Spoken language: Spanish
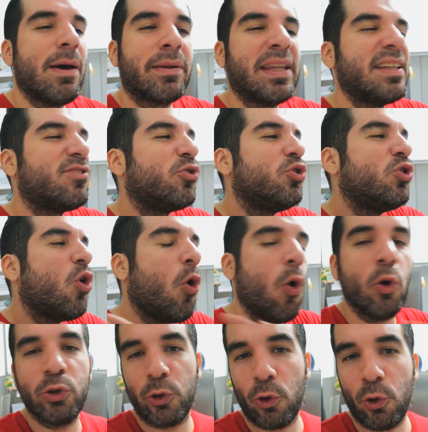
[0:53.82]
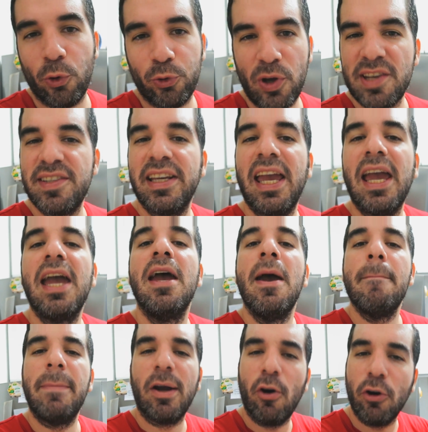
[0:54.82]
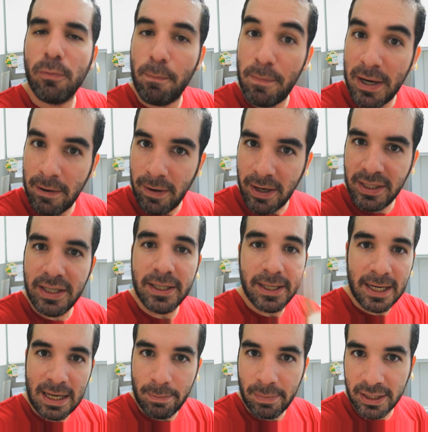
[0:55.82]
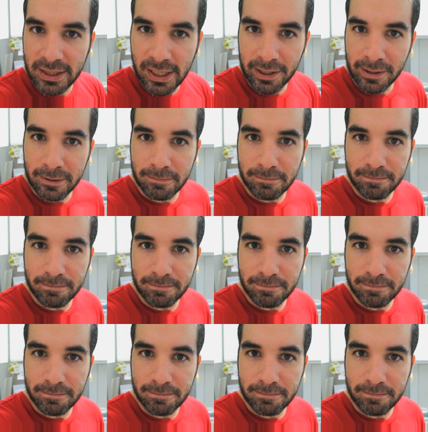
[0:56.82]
y la verdad soy otro cosa, así que mejor prevenir que lamentar.